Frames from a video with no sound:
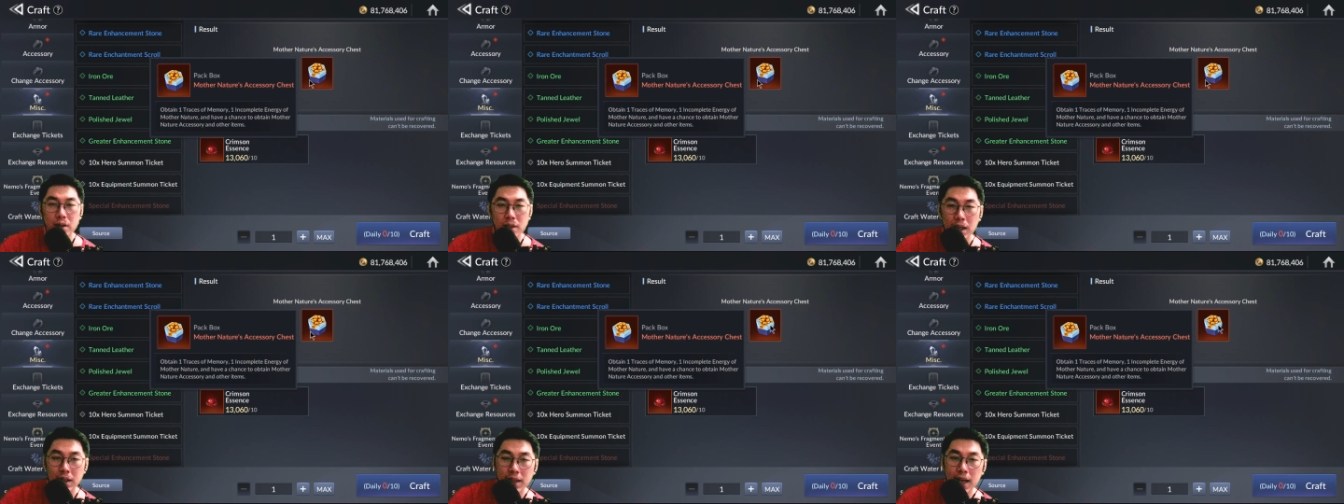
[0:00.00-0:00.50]

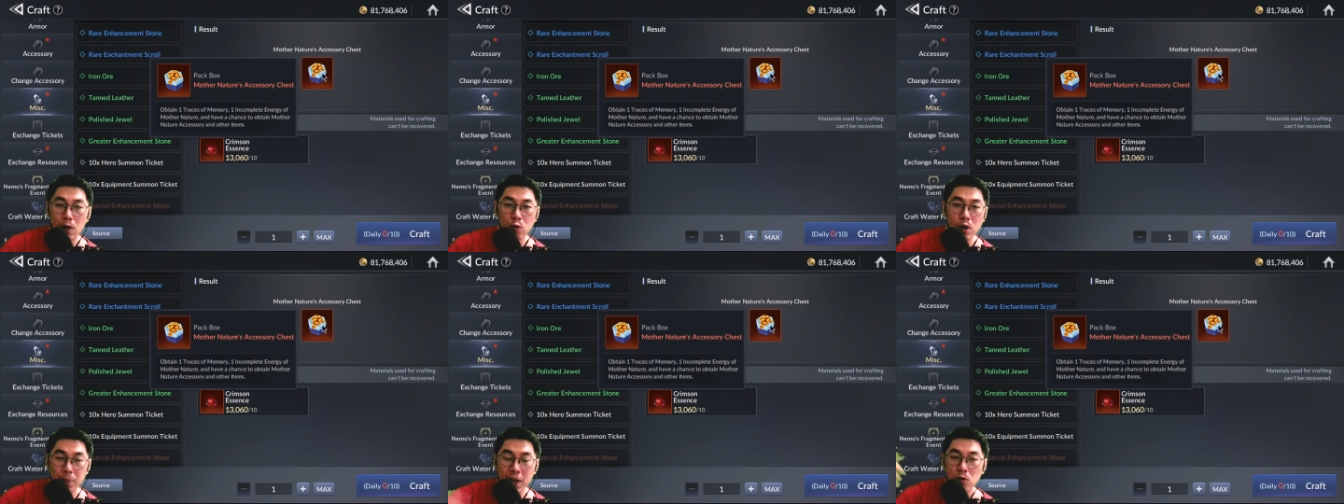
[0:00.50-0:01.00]
Dan ini ya
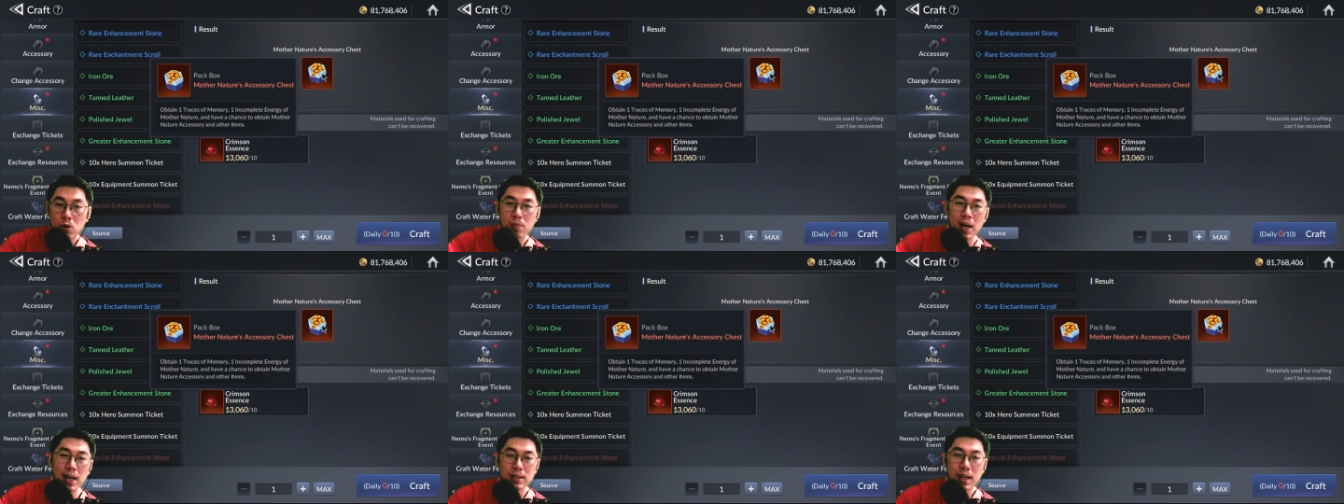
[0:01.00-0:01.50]
udah pernah gue
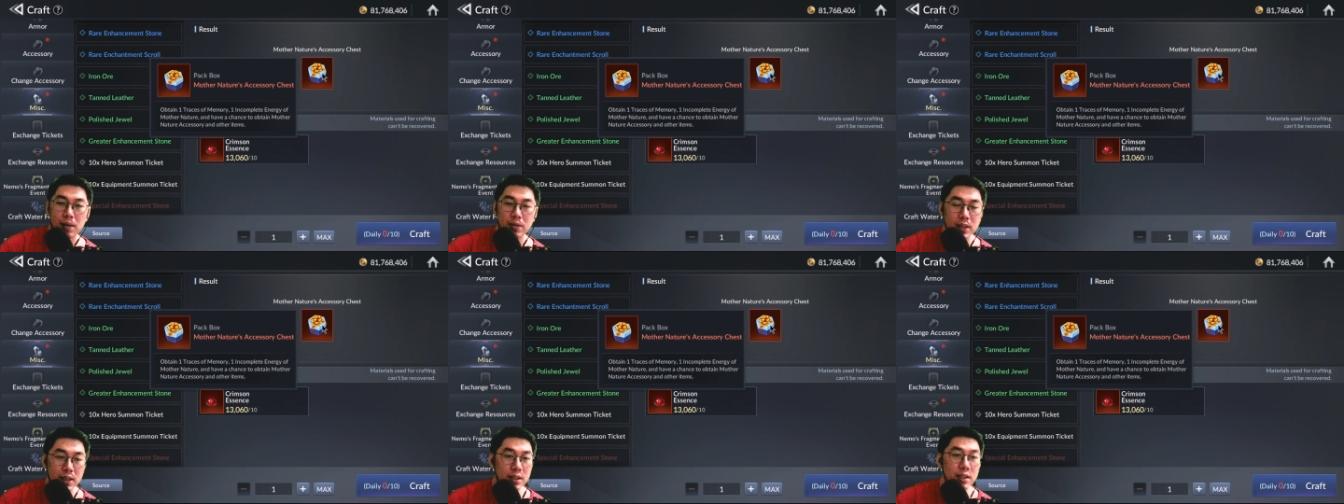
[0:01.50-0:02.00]
bahas ya
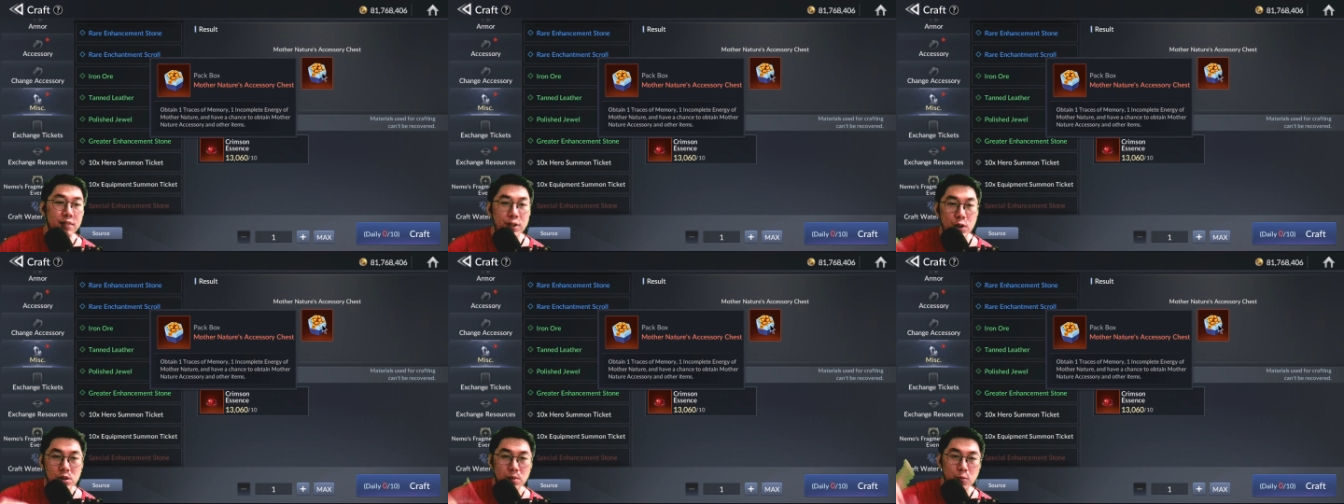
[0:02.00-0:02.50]
di di
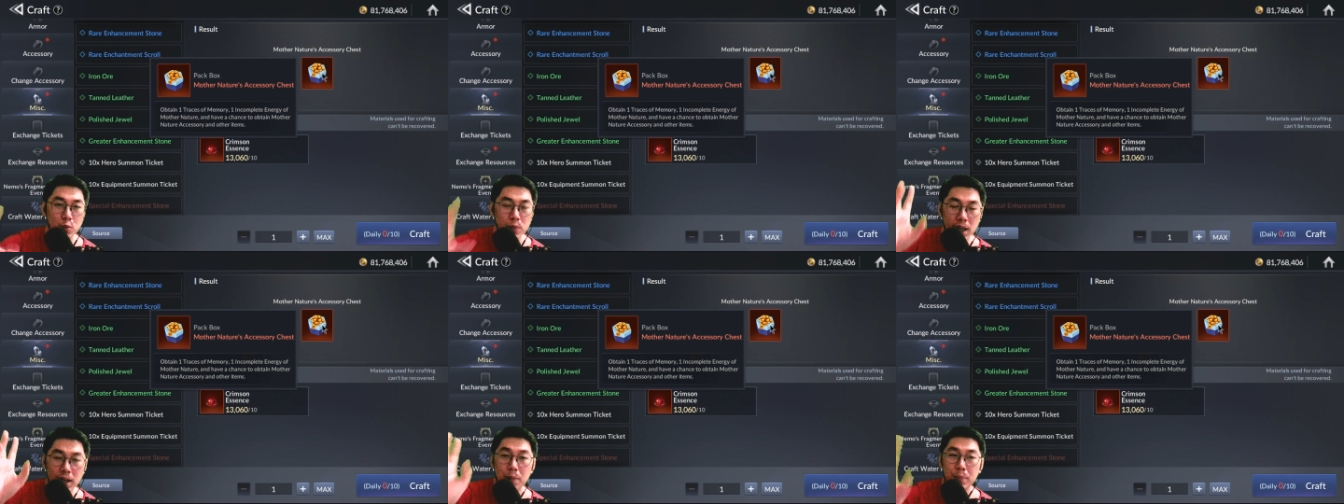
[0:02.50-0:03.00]
video sebelumnya ya,